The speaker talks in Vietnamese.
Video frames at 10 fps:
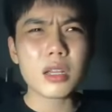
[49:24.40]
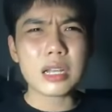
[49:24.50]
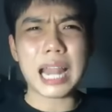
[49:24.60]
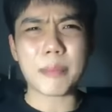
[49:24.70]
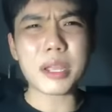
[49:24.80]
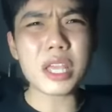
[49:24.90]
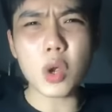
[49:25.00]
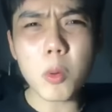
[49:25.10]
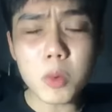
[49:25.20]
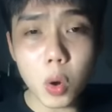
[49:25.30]
làm cái gì
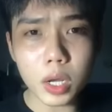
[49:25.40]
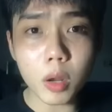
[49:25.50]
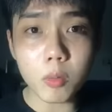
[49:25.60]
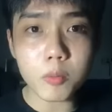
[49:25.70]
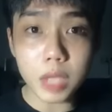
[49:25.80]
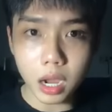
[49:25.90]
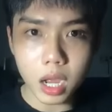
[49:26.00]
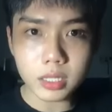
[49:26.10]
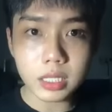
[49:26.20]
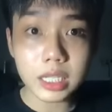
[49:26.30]
cũng không được cái ông muốn chọc
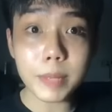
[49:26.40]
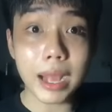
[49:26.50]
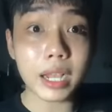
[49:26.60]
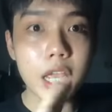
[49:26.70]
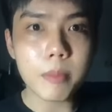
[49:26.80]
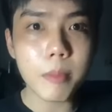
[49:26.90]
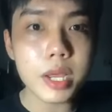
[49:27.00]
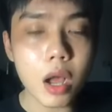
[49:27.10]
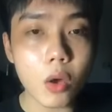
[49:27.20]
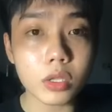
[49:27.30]
hết cái bà kia mới mới
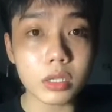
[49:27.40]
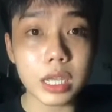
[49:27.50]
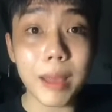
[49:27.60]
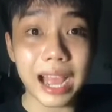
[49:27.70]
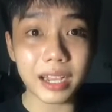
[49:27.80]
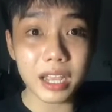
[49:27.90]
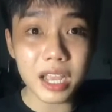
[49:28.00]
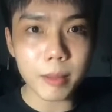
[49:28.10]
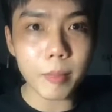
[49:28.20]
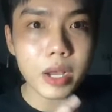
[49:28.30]
coi cái bà
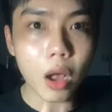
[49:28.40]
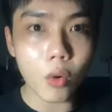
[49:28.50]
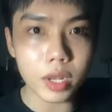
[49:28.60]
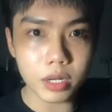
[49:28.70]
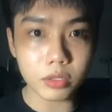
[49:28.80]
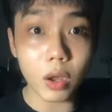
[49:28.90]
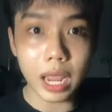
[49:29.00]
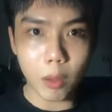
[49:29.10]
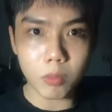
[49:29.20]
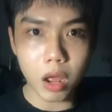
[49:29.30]
kia bà mới coi cho cái
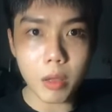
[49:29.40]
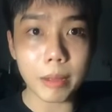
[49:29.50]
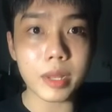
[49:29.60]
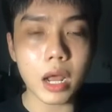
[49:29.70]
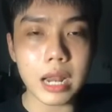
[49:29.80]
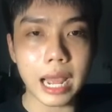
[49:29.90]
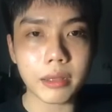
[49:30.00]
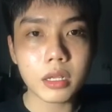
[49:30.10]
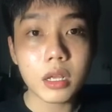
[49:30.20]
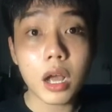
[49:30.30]
ông đó bà mới nói là
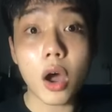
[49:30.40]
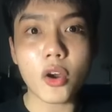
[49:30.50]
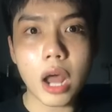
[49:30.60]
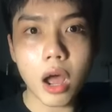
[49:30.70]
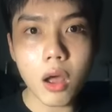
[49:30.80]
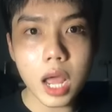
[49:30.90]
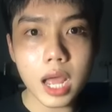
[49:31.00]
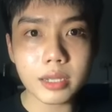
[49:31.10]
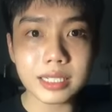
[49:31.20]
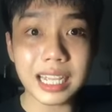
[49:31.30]
hồi đó
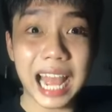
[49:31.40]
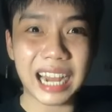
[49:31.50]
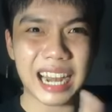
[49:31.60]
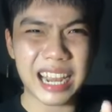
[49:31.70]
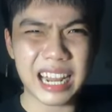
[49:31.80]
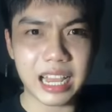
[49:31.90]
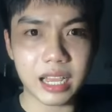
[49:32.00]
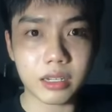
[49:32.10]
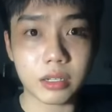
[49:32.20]
cái thằng này nè